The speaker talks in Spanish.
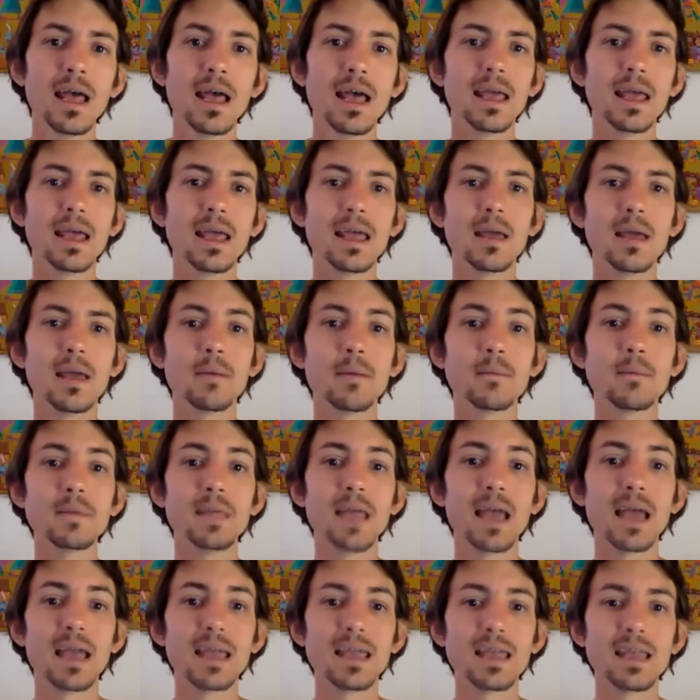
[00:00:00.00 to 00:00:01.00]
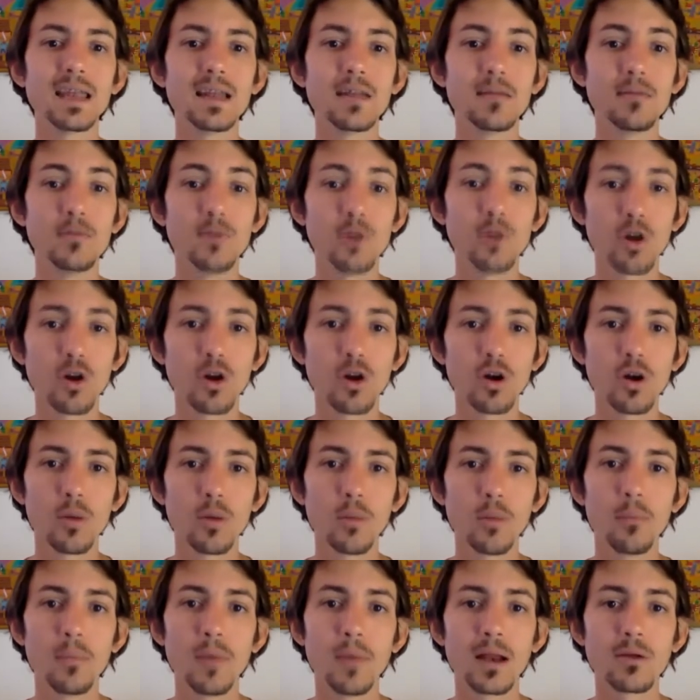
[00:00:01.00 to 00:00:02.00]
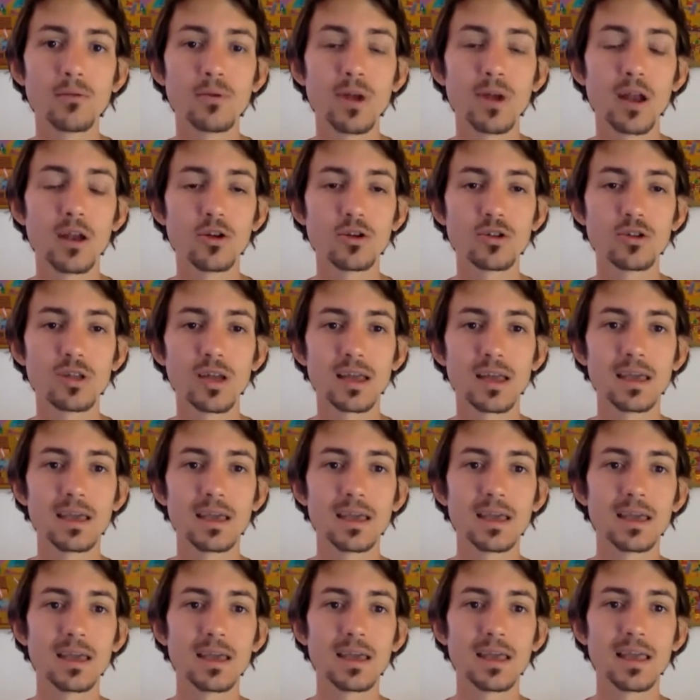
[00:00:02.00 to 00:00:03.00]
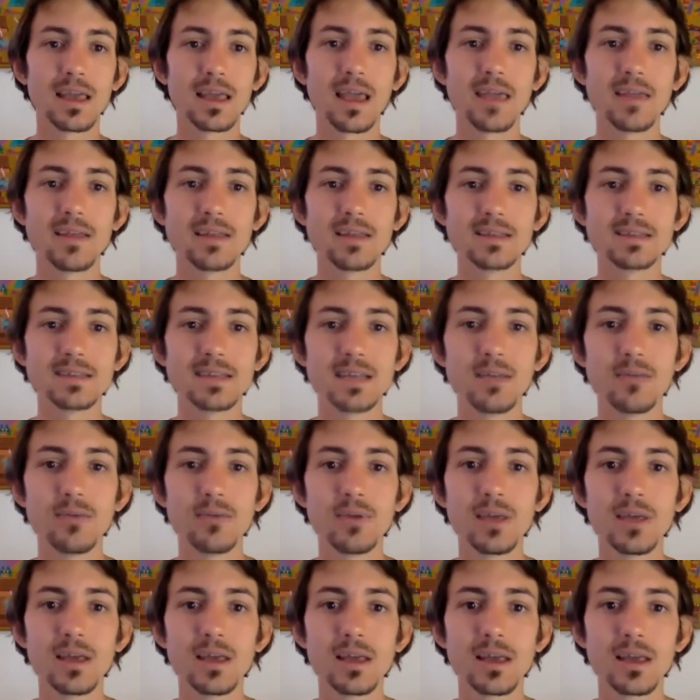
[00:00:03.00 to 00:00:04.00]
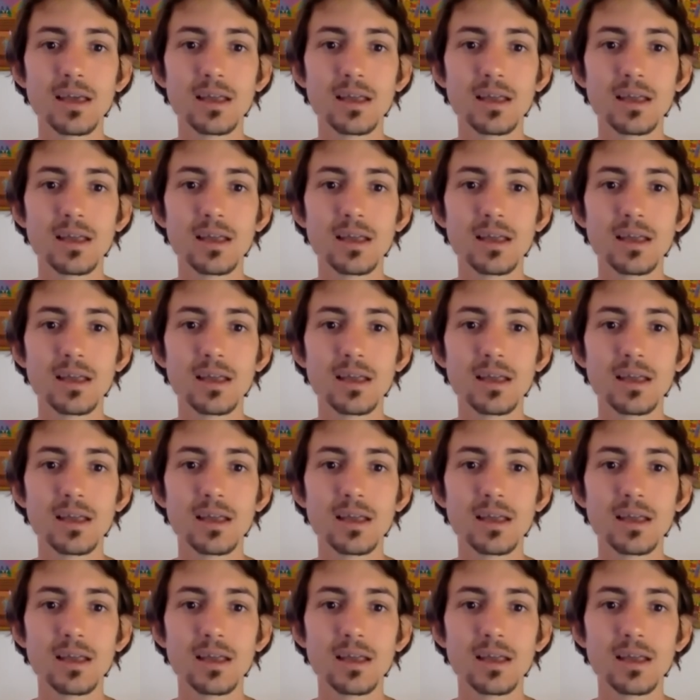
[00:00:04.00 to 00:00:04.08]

eh, y ahí en el blog ver una nota que, hay de Silvi que